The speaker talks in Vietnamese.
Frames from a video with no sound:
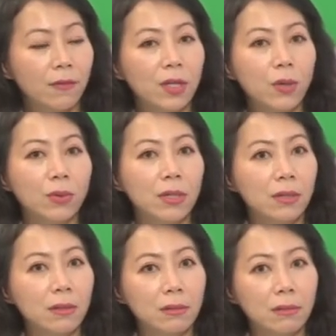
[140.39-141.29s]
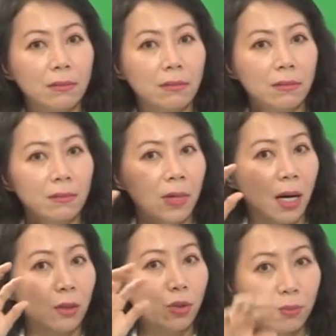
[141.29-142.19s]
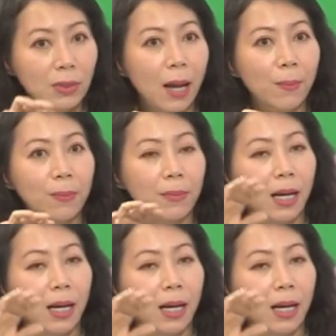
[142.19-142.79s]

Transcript: ví dụ như ở trung tâm